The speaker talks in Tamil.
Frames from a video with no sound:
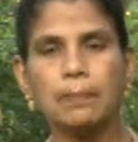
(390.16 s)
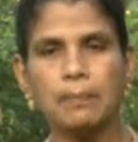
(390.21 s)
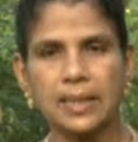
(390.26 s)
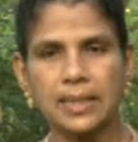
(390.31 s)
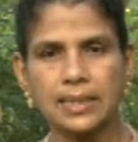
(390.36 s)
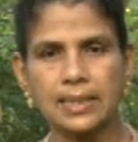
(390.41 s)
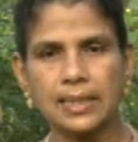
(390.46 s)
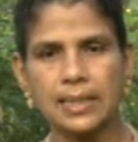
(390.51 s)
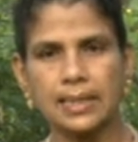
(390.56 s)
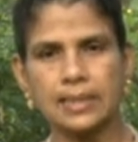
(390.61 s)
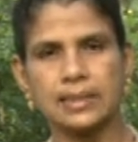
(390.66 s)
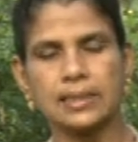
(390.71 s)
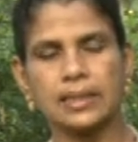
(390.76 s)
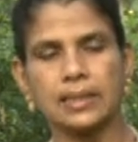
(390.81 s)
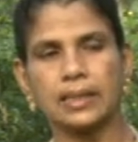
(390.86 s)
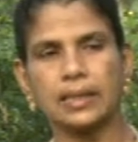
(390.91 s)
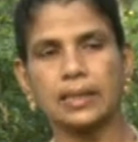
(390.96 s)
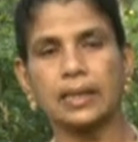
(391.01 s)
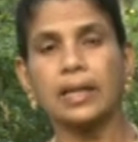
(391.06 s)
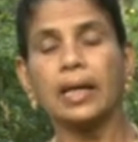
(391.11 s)
பெசிலஸ்
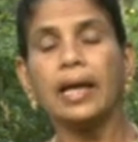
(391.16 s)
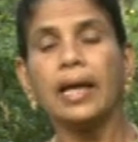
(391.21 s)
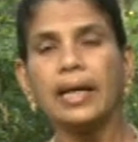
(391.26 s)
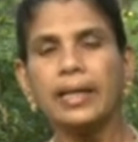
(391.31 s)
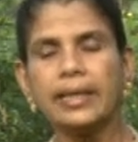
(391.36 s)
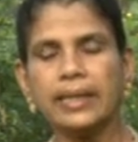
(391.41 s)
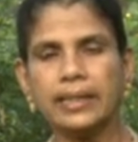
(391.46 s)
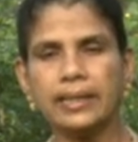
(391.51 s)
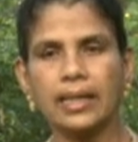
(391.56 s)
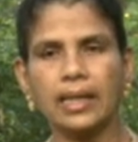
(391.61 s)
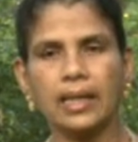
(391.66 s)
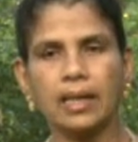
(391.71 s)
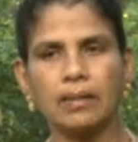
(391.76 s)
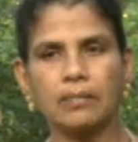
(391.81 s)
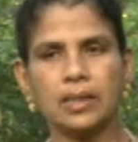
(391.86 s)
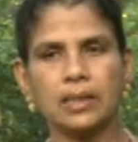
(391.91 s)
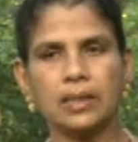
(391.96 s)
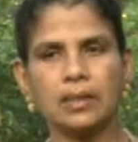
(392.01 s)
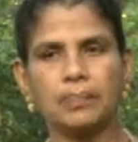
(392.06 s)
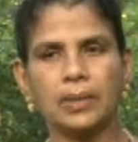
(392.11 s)
இருக்குது இதெல்லாம்
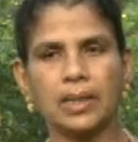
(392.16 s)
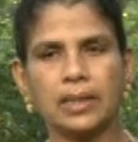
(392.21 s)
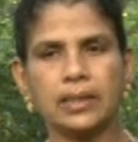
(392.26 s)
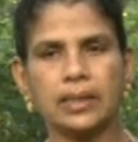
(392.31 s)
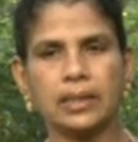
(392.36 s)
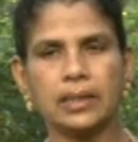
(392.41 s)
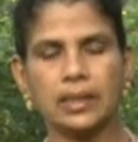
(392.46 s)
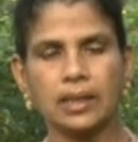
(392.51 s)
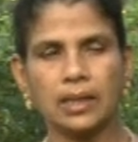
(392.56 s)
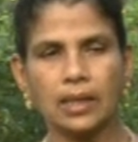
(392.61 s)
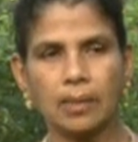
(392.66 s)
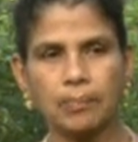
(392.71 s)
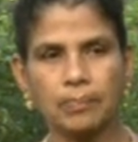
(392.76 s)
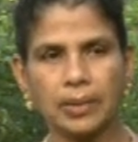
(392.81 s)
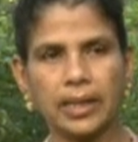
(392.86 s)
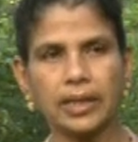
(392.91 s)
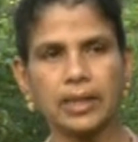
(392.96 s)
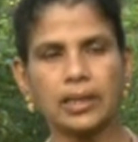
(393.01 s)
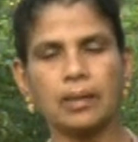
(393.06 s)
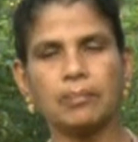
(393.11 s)
வந்து பார்த்துக்கிட்டிங்கன்னா
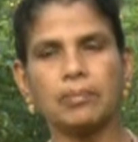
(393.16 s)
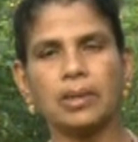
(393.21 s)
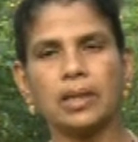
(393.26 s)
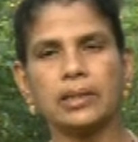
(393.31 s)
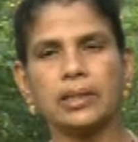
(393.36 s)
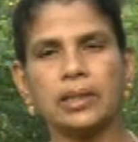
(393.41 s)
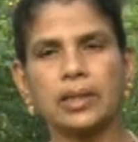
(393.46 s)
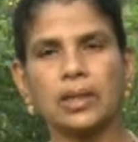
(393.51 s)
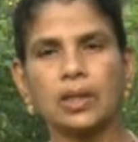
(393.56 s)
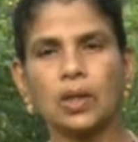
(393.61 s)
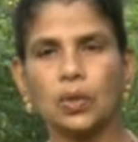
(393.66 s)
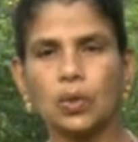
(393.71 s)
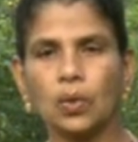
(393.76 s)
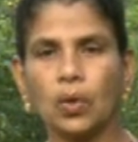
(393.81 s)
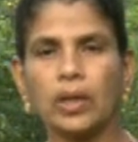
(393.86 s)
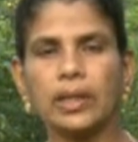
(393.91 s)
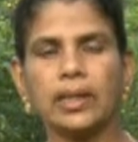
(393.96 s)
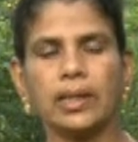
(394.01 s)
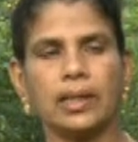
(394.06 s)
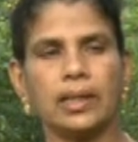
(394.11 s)
பயிரை பாதிக்கிற
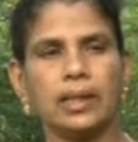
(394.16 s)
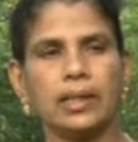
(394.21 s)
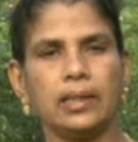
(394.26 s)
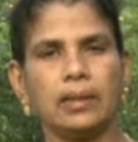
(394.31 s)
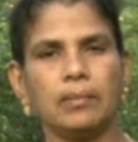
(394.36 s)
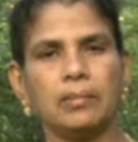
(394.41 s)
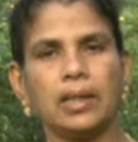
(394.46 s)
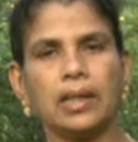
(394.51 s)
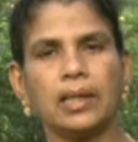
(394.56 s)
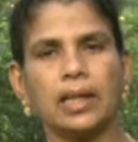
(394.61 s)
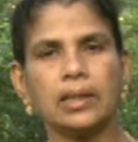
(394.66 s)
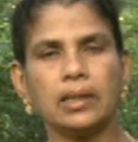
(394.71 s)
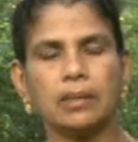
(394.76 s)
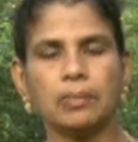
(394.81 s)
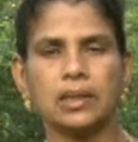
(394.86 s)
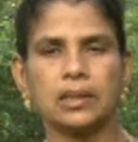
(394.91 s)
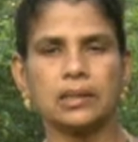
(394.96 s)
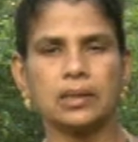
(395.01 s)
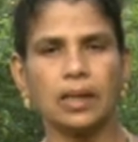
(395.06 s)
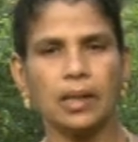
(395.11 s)
நோய்களை நம்ம
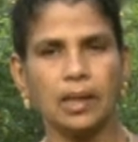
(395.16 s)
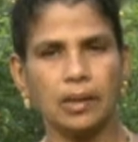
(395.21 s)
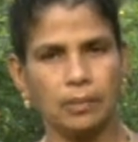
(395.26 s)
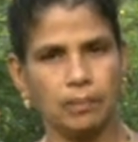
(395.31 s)
கட்டுப்படுத்த